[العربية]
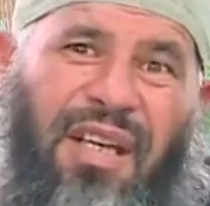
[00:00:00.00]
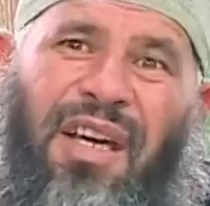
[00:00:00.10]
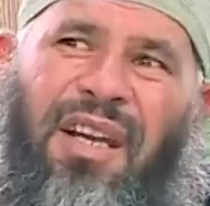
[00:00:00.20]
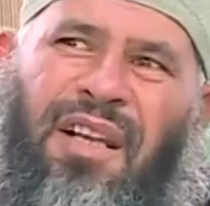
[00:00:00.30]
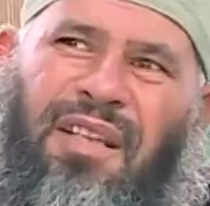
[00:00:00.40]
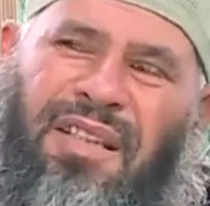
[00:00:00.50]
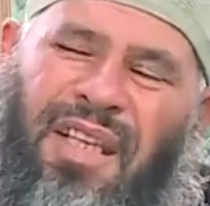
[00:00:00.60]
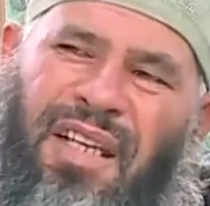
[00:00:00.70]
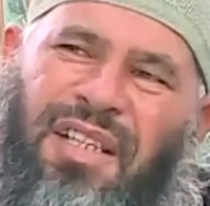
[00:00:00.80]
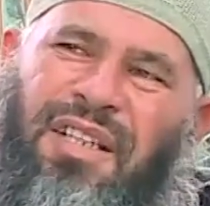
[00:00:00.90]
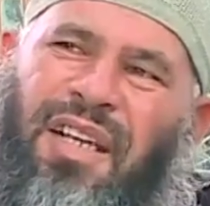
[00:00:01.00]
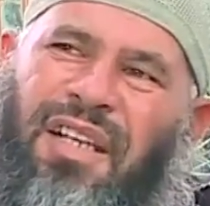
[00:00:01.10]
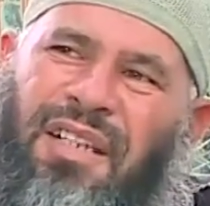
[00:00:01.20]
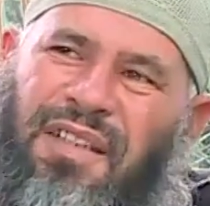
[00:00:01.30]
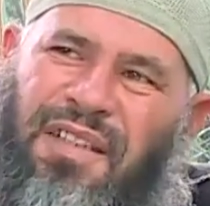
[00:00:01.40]
أن يلجأ
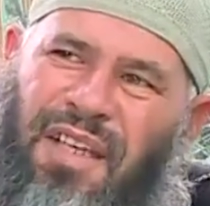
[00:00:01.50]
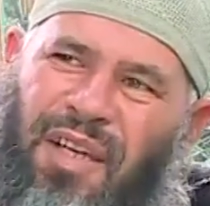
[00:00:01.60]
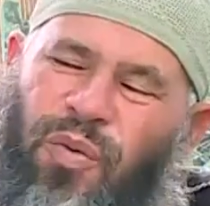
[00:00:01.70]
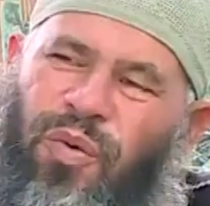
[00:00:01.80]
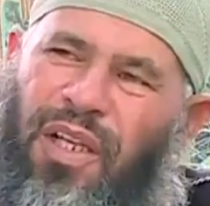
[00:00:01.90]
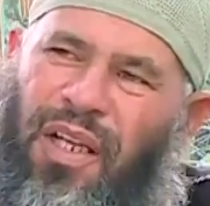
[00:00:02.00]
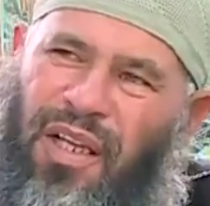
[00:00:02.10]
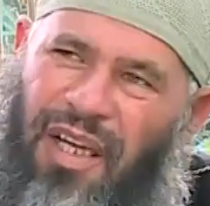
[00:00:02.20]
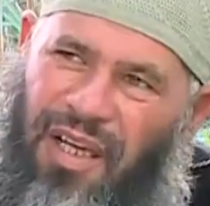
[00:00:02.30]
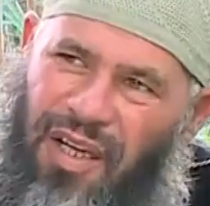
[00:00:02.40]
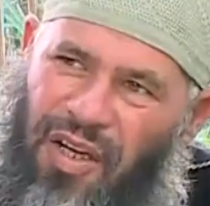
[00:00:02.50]
الإنسان إلى الله